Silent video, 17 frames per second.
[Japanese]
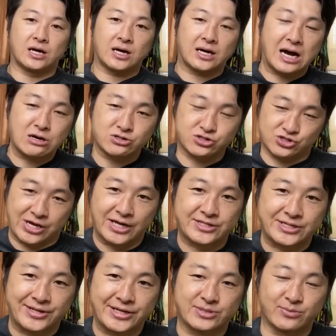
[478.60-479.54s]
各種
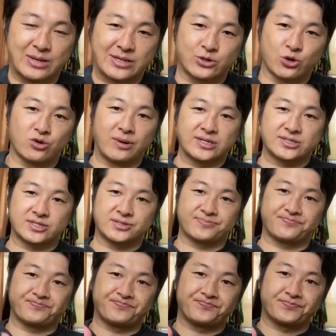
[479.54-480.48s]
SNS もやっておりま
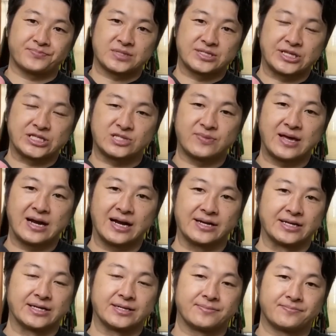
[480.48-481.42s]
す。説明欄
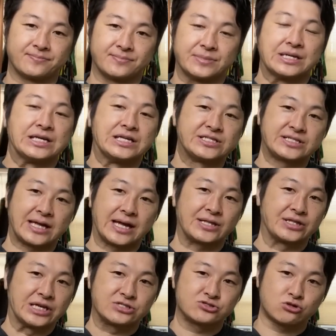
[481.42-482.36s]
にインスタや
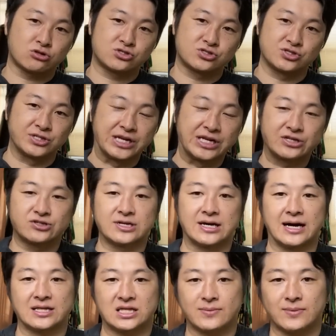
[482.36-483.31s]
TikTok リンクが
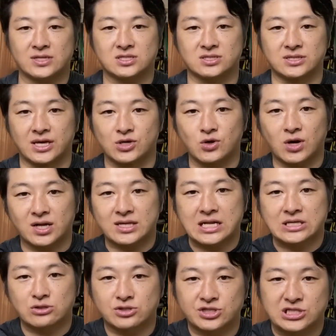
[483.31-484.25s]
貼ってますんで、よかった
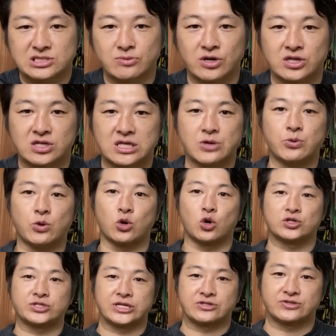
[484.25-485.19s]
らそっちにも行って
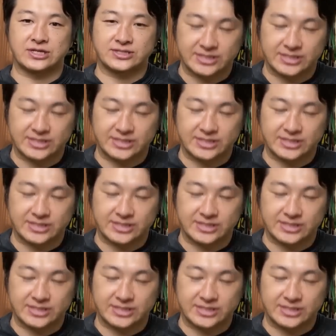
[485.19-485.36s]
フォローしてくだ